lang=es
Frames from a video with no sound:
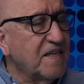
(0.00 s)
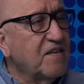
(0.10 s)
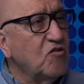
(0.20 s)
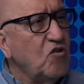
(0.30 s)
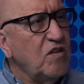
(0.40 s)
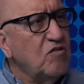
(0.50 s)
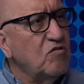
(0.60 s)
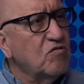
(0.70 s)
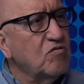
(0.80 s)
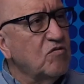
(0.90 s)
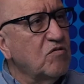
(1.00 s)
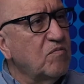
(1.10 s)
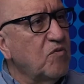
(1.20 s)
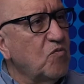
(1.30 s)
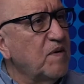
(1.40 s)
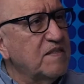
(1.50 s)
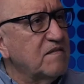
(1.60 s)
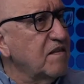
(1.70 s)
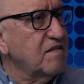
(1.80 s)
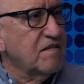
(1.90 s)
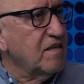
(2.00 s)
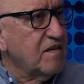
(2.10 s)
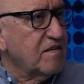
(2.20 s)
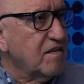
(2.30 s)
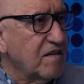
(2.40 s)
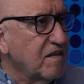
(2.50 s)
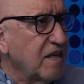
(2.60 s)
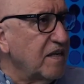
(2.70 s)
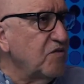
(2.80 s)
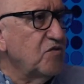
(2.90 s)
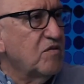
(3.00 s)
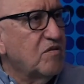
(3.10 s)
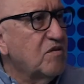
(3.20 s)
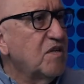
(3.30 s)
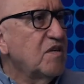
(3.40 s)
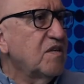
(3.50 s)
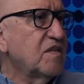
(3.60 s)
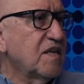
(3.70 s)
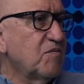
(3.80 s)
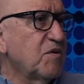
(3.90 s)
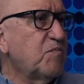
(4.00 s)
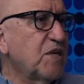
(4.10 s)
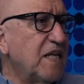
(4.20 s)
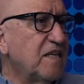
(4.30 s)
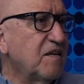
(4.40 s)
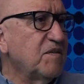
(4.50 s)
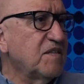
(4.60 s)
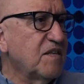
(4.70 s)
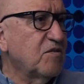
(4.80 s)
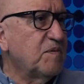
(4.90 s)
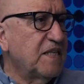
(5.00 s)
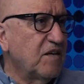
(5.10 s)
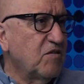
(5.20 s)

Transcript: crónicos o, pacientes que, que, han ido, digamos, esporádicamente al hospital los